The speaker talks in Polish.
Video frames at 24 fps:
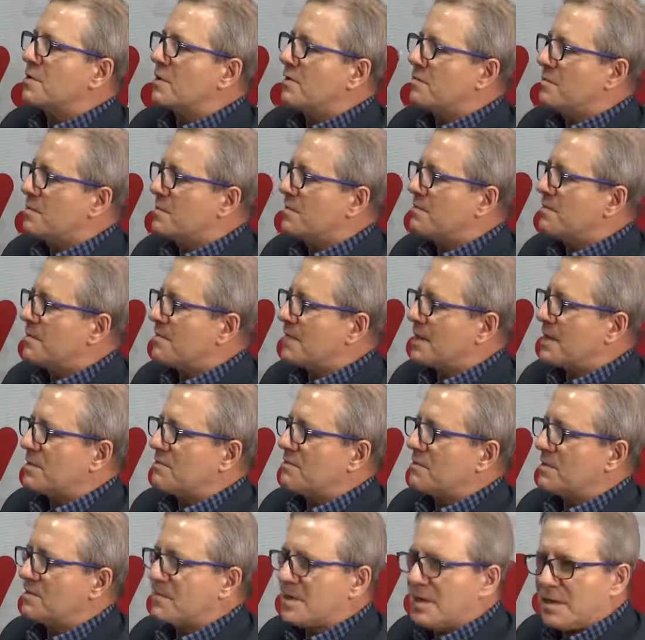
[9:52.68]
komuś
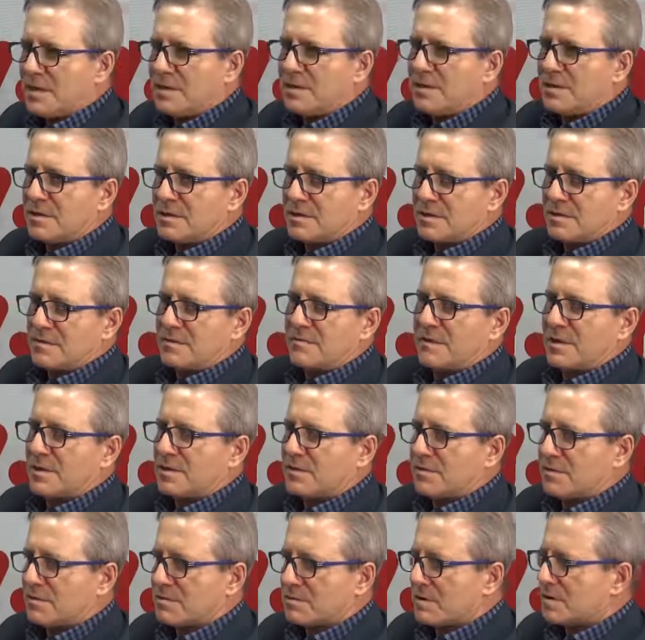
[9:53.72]
wypadło mniej niż
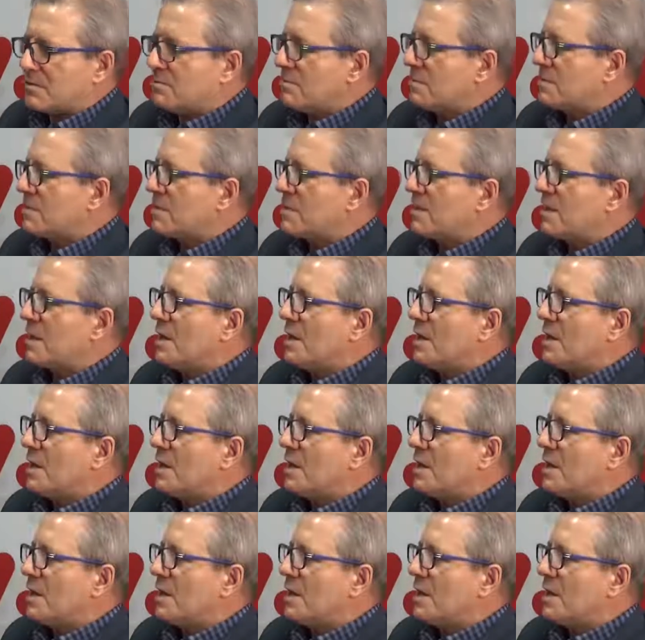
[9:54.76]
2000 zł,